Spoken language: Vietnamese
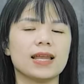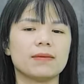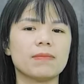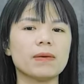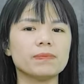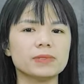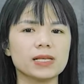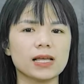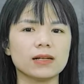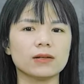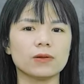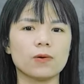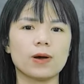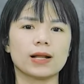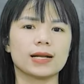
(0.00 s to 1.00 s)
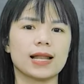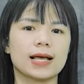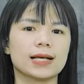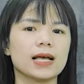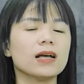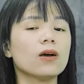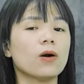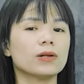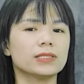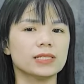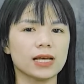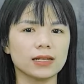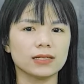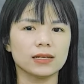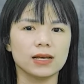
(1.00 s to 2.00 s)
hay là bắp chân hoặc là các ngón
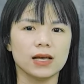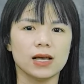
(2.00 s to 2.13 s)
chân.